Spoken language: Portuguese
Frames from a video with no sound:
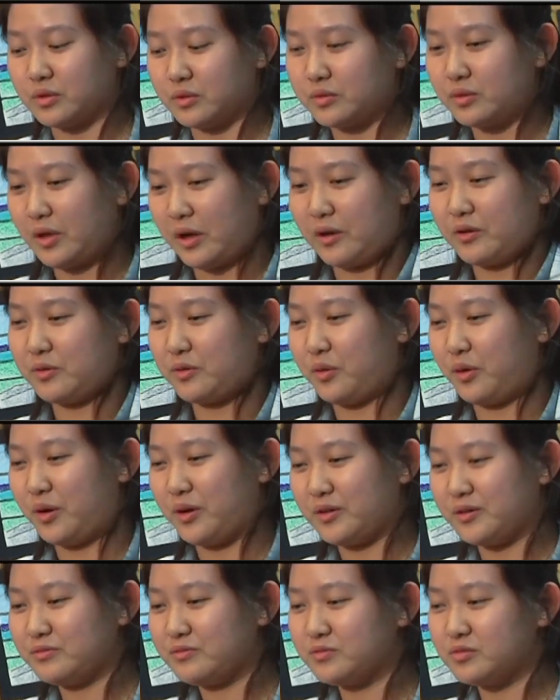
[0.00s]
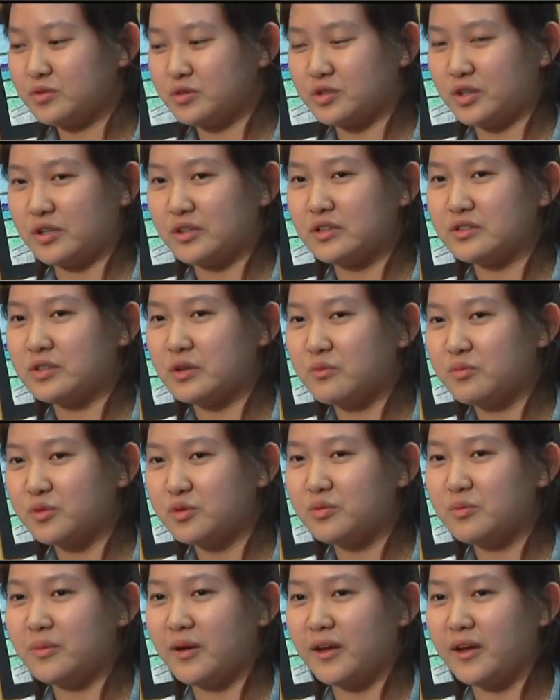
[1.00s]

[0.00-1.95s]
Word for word: Então que agora eu já desenho muito